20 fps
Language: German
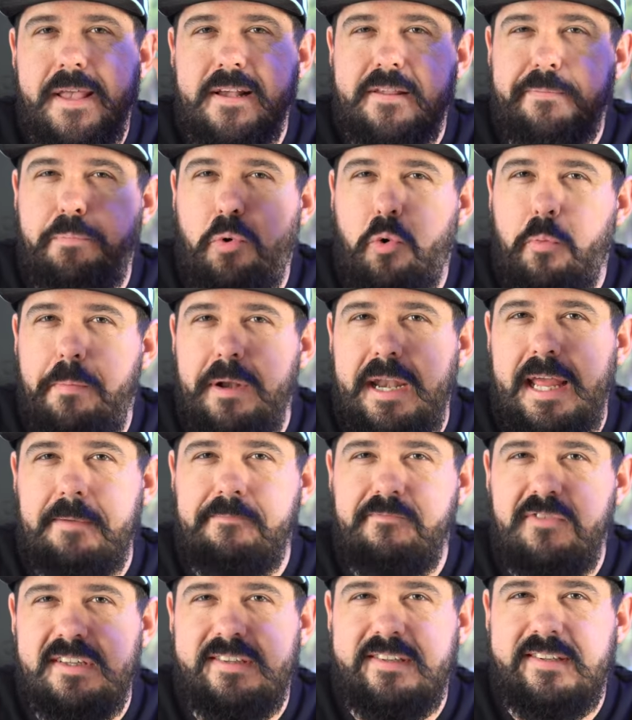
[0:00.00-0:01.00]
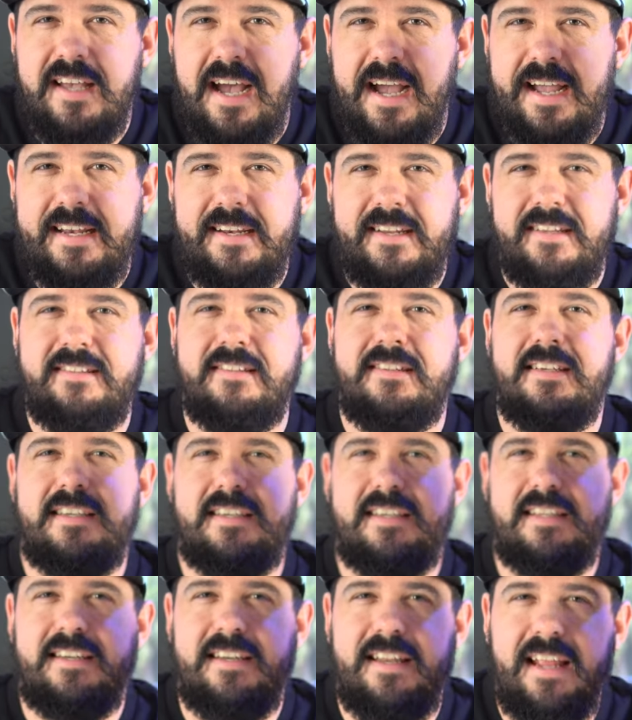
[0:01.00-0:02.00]
Das Problem wird sein, dass die
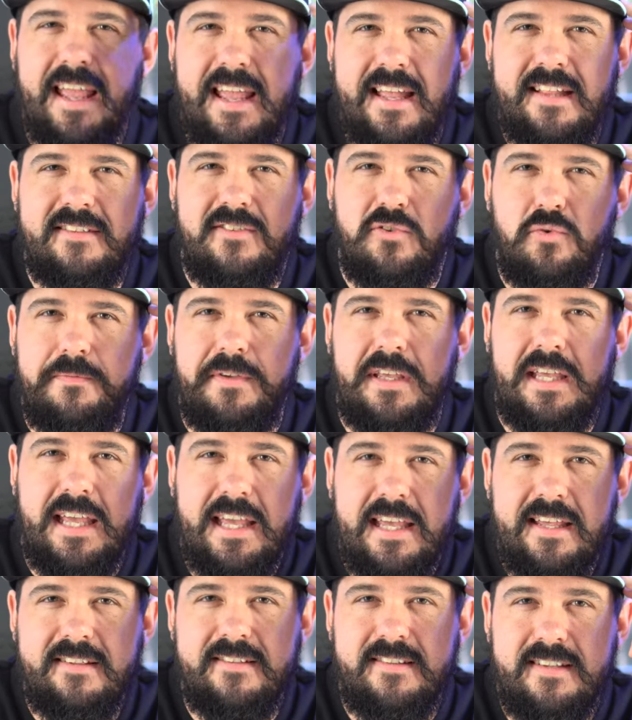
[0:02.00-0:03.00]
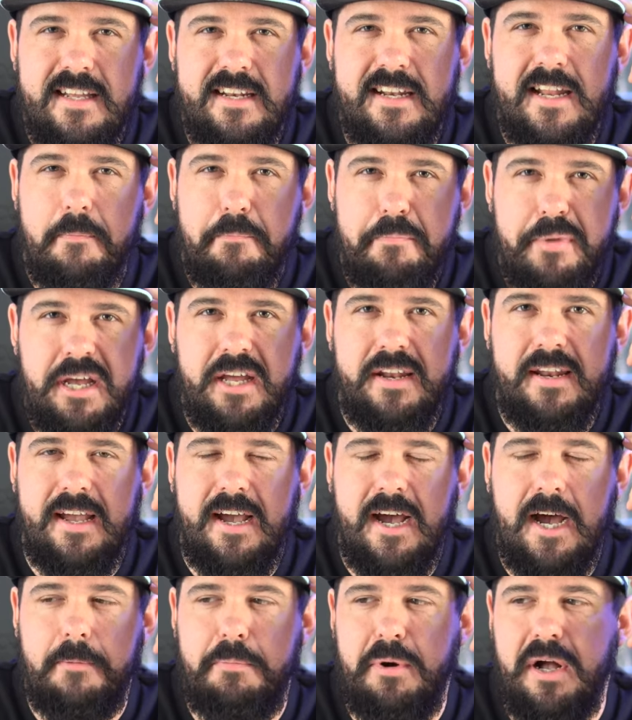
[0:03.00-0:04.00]
Ideen, so wie ich sie in der
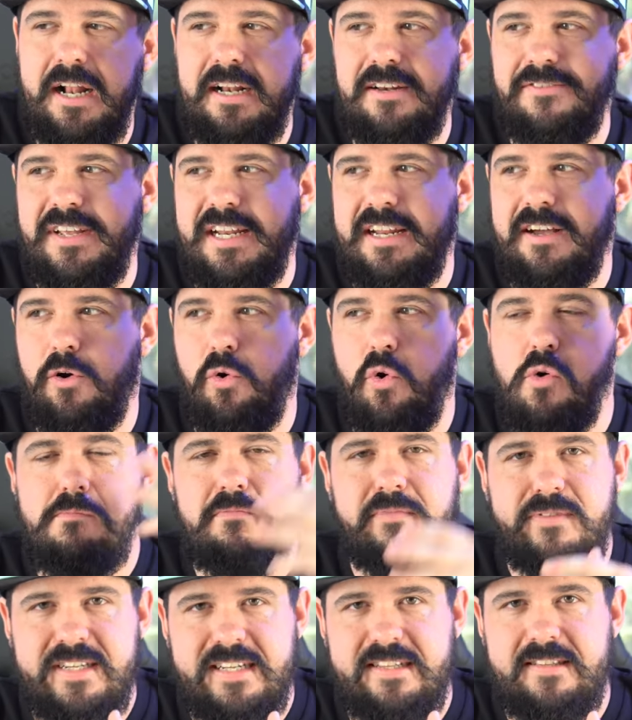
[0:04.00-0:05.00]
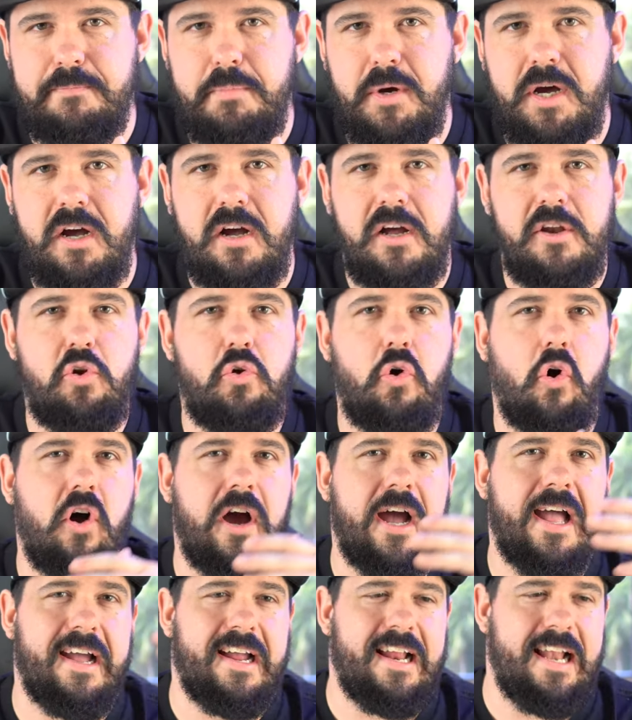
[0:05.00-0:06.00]
Birne habe, halt weder umsetzbar
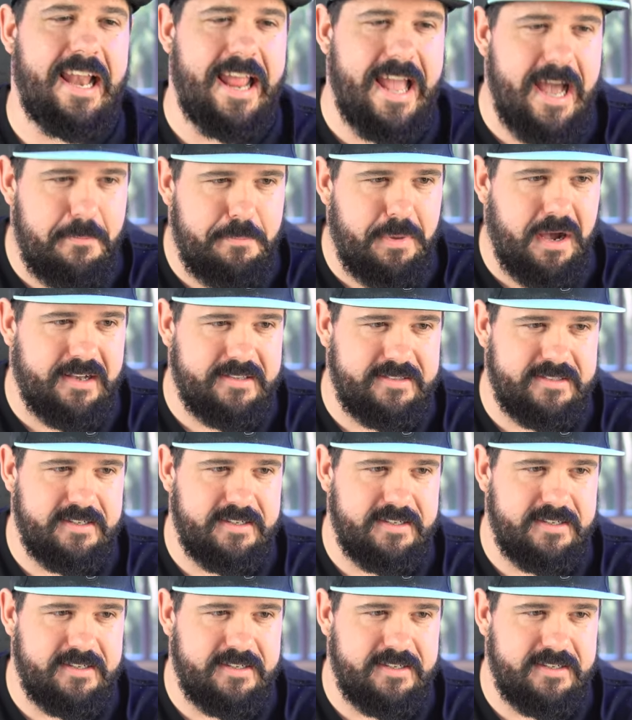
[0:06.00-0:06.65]
noch erklärbar